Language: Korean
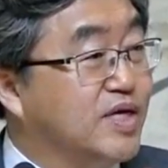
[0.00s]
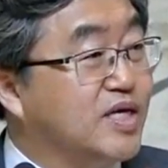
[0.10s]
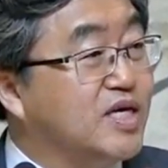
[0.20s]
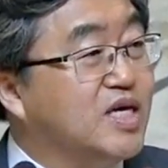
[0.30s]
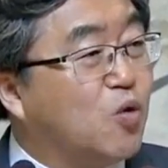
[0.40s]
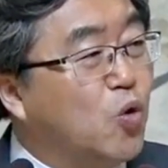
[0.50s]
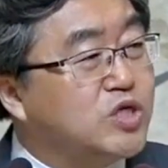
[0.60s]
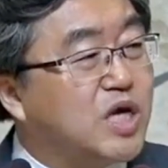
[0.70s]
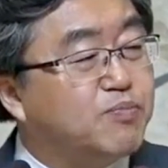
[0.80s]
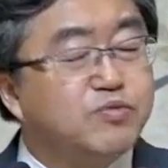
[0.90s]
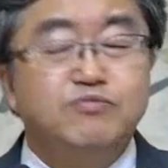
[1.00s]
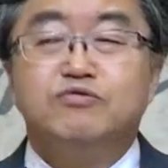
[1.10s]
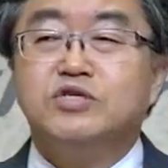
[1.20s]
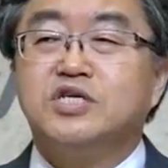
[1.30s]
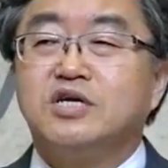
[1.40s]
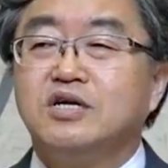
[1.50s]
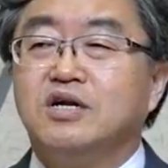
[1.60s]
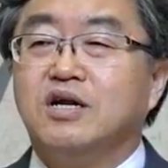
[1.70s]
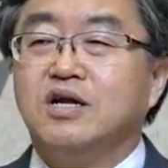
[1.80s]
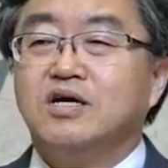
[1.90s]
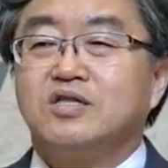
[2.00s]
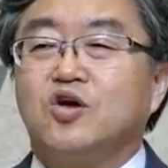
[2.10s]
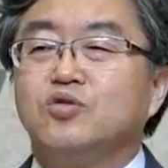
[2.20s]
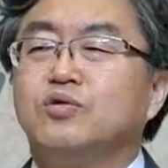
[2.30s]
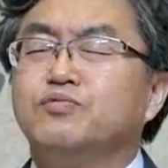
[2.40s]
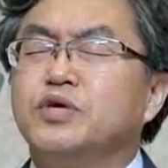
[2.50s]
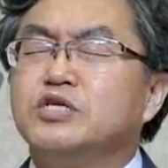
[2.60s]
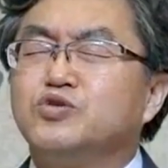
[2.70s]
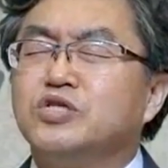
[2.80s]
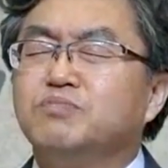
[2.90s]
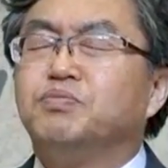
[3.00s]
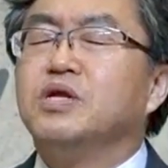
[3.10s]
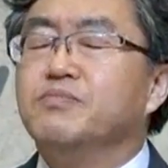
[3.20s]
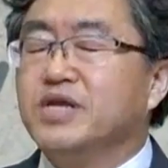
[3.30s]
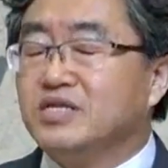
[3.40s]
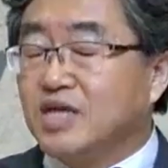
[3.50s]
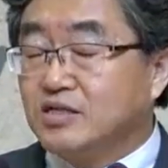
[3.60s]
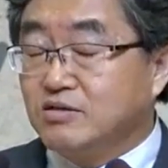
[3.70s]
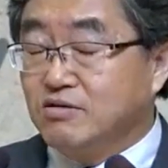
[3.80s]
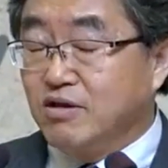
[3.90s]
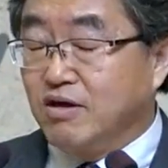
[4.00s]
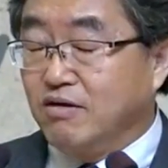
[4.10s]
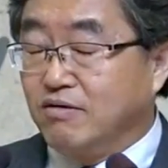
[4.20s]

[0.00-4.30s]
이골차 아픈 문제를 떠넘길 수 있는 빌미를 찾은 거예요.